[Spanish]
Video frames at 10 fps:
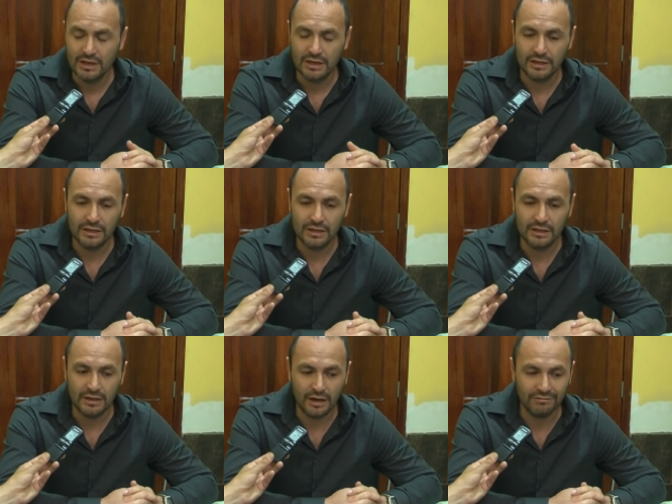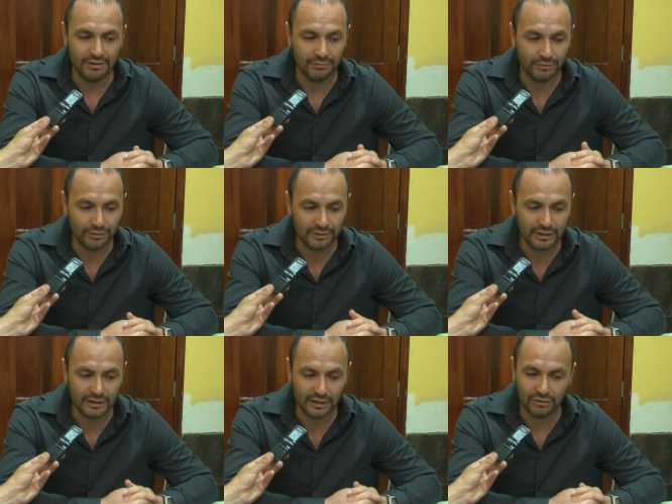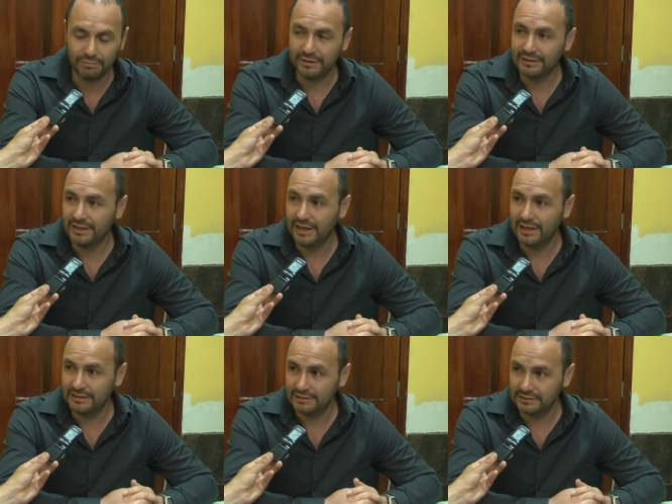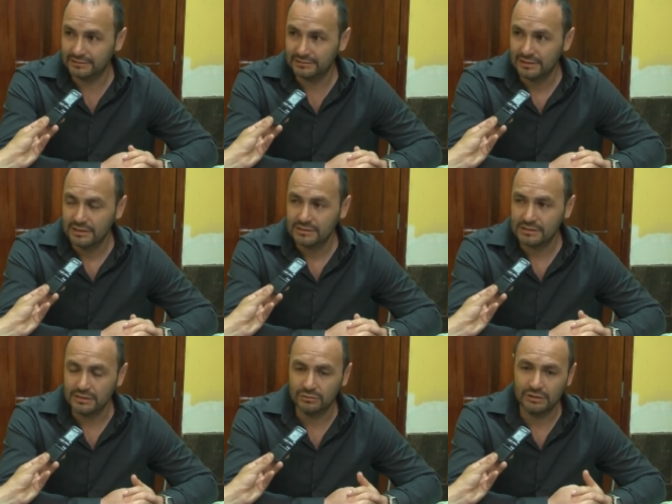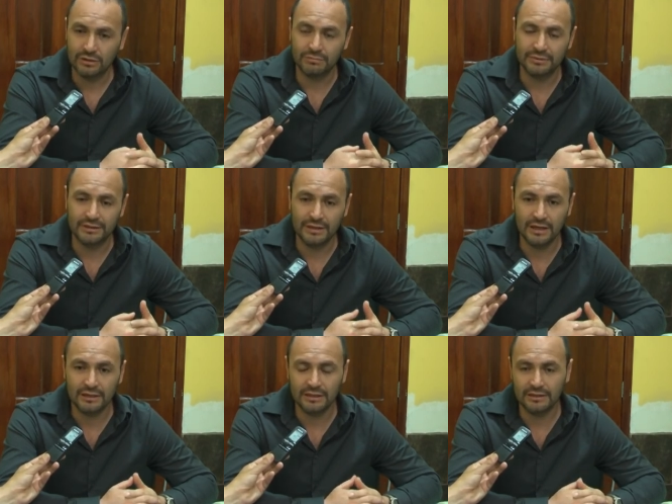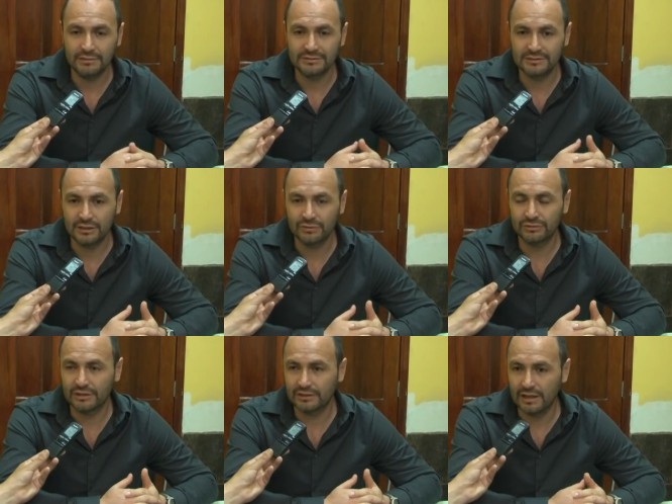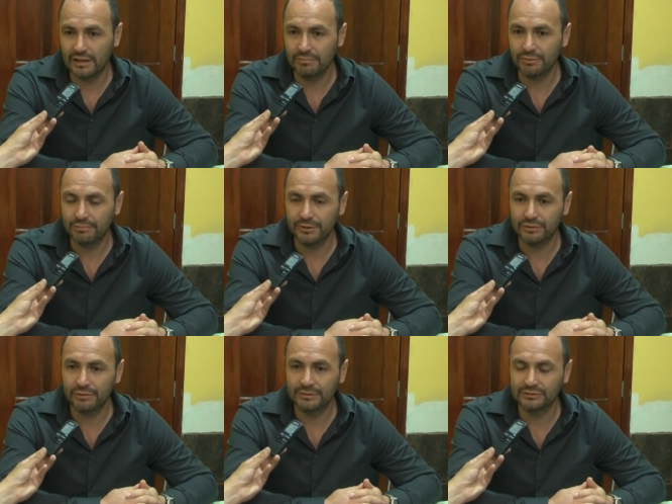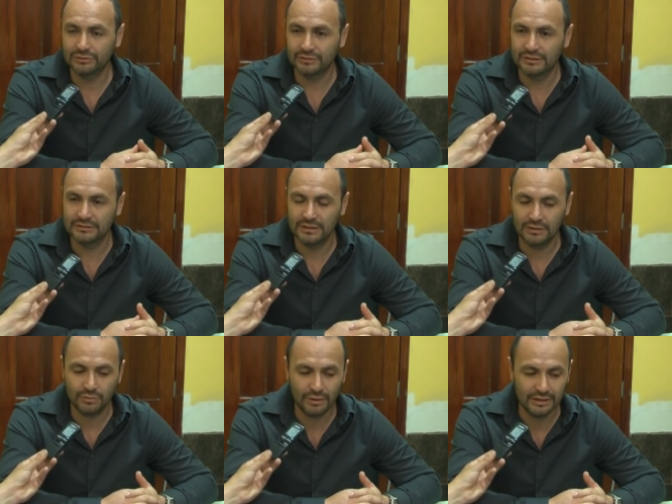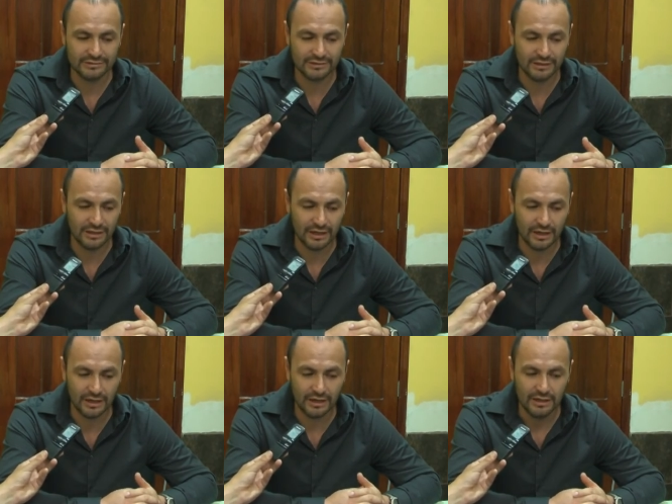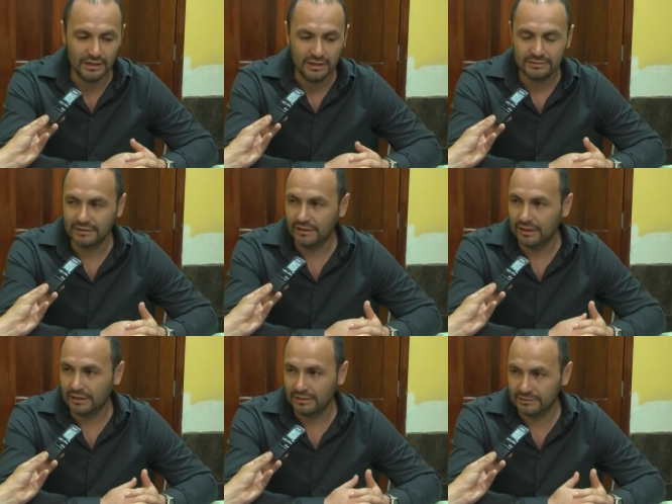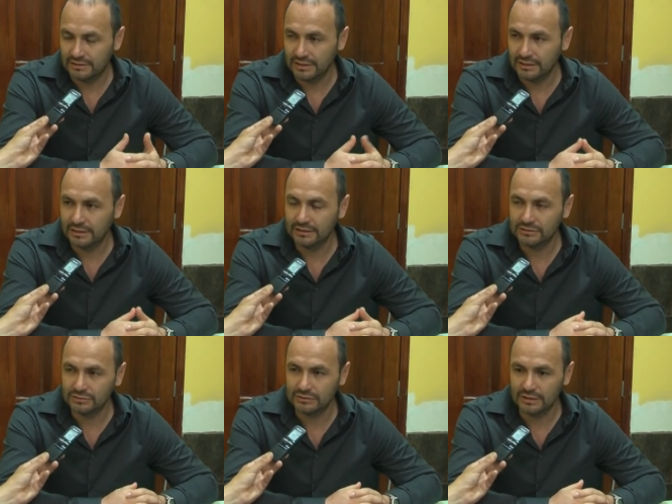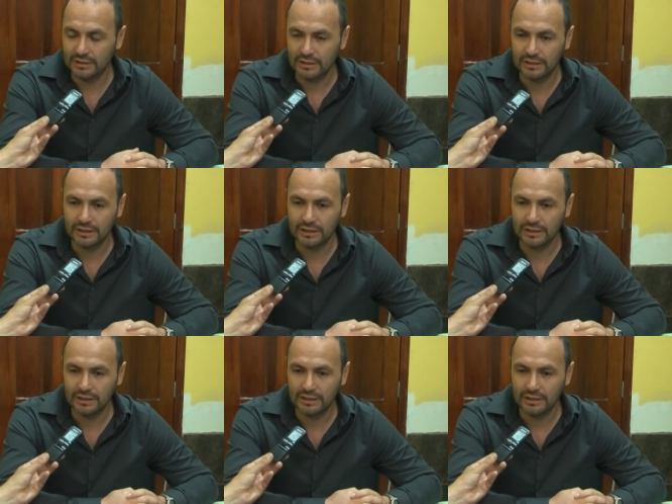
eh, a favor de la compañía Entrix. ¿sí? Una compañía que debe ser contratada por Petro Amazonas, del cual se... ha ah, o sea, tienen ellos el,